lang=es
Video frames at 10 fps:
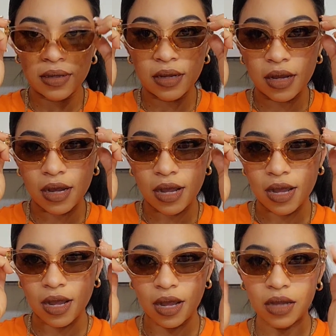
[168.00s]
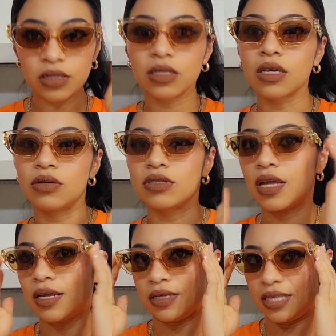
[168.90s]
Ajá, es que, o sea,
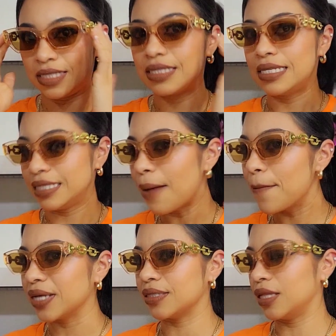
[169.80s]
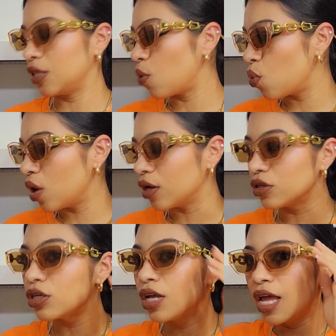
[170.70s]
que sí están bastante
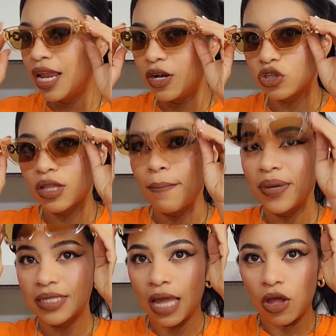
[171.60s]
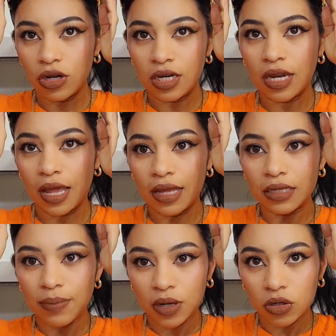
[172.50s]
buenos. No están pesados ni nada,
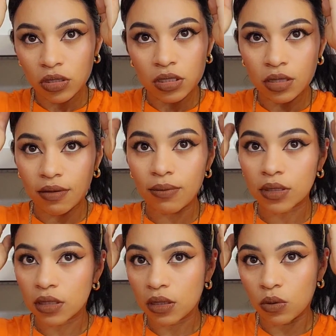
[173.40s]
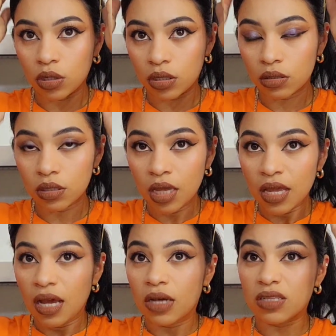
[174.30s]
pero se ven bastante bonitos.
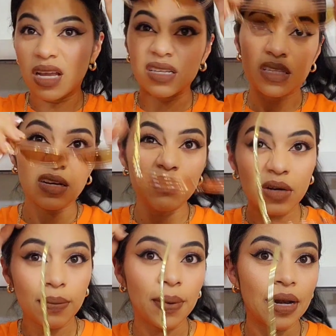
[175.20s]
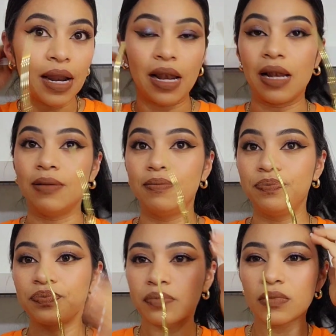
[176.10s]
O sea, así como que para el,
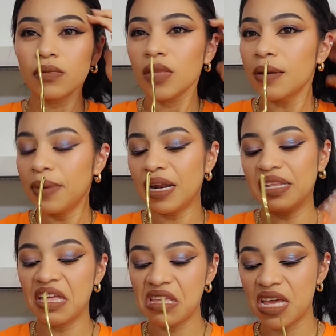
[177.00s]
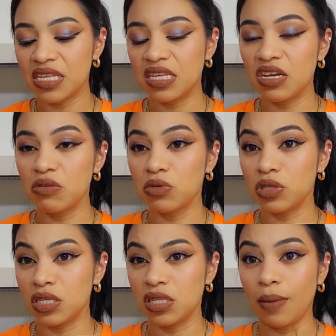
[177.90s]
para el día a día, así como
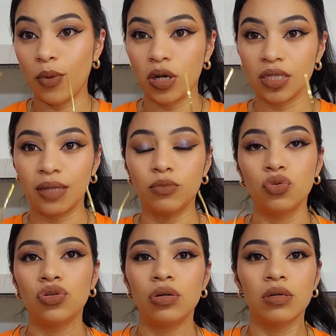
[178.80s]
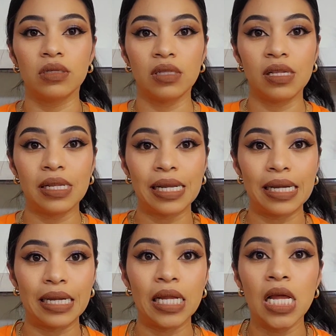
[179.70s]
si te molesta mucho lo que es
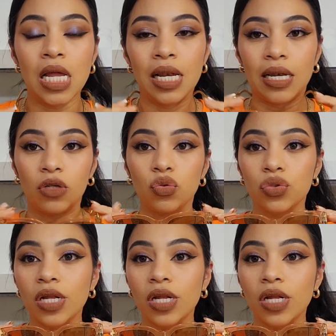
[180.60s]
la, luz del